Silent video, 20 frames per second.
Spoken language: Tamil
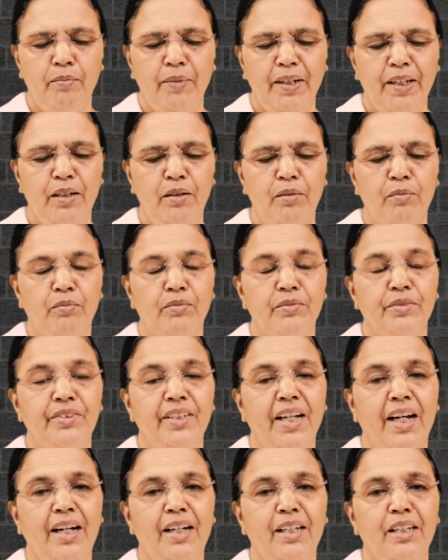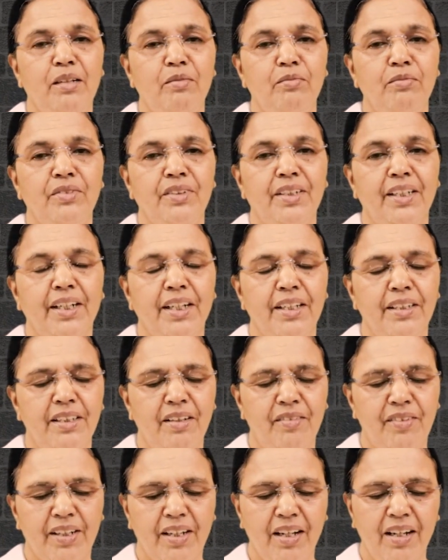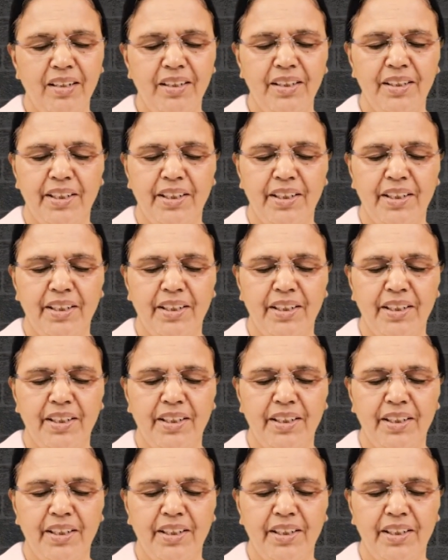மேலும் ஞானம் நிறைந்தவராக